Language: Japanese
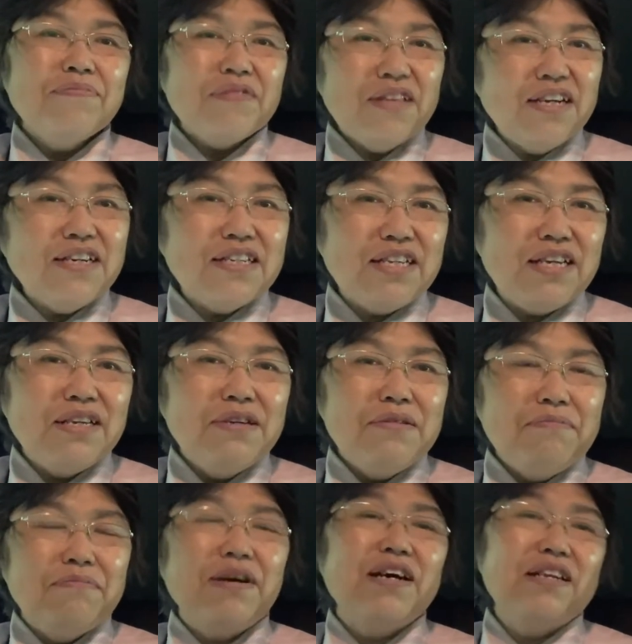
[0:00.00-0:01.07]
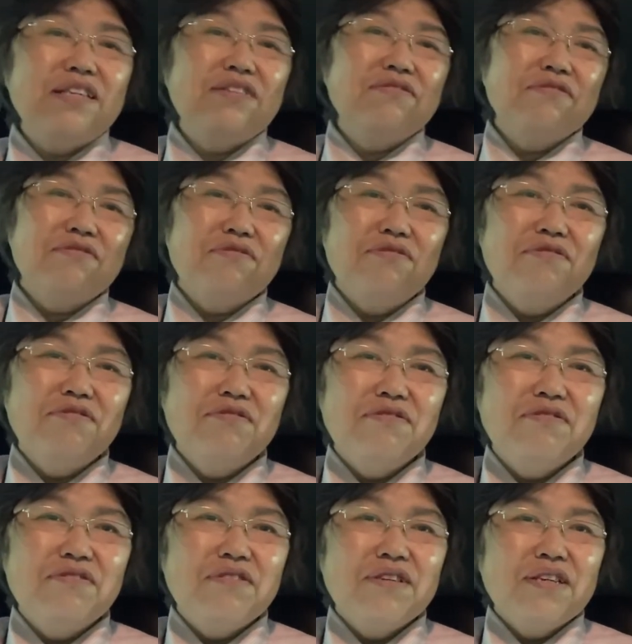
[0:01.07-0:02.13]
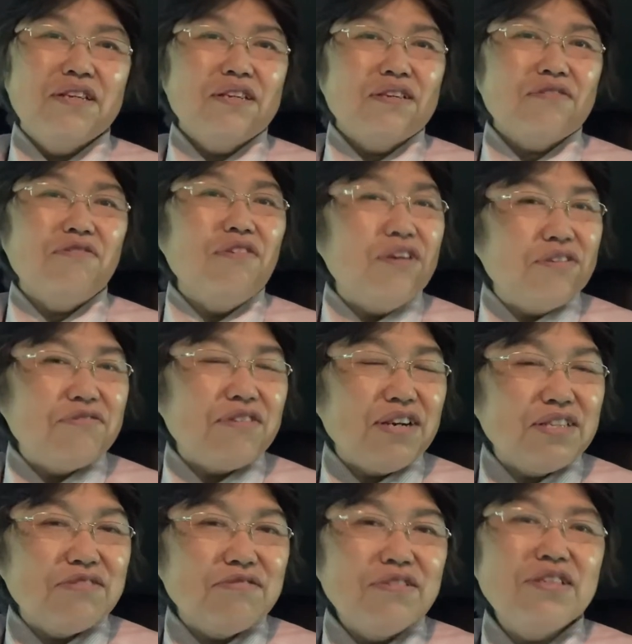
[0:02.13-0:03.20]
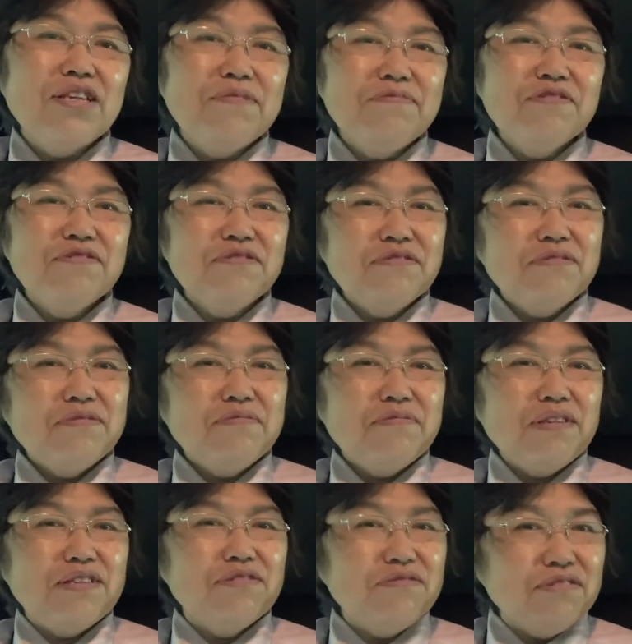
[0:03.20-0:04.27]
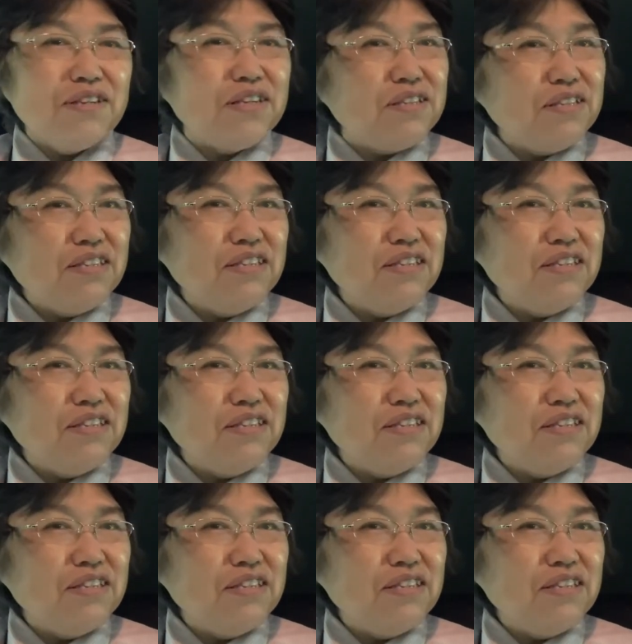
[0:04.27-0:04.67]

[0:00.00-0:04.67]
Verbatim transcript: なんかね周りのこう声とかそういったものちょっとね